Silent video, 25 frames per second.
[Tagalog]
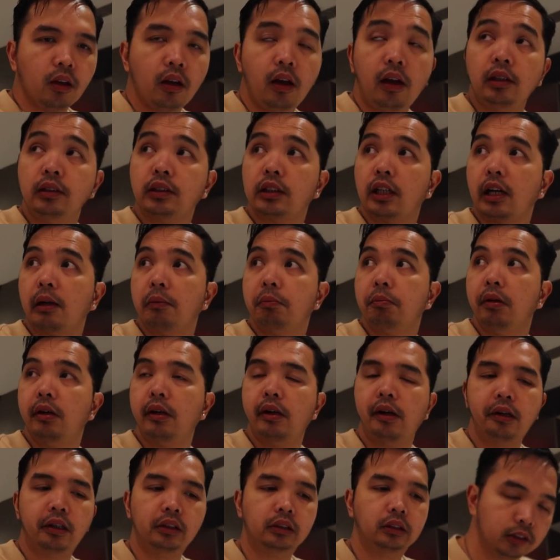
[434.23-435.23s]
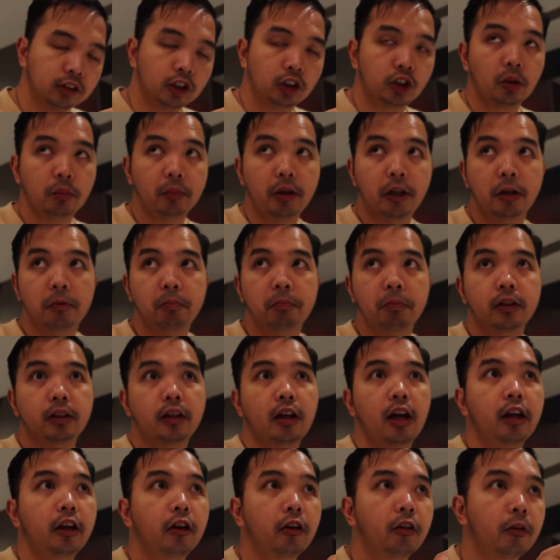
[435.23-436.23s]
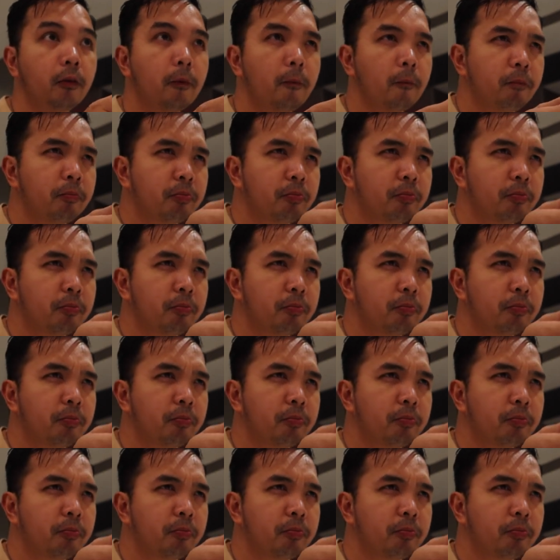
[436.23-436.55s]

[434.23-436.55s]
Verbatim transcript: Ah, sarap. So, meron pa tayong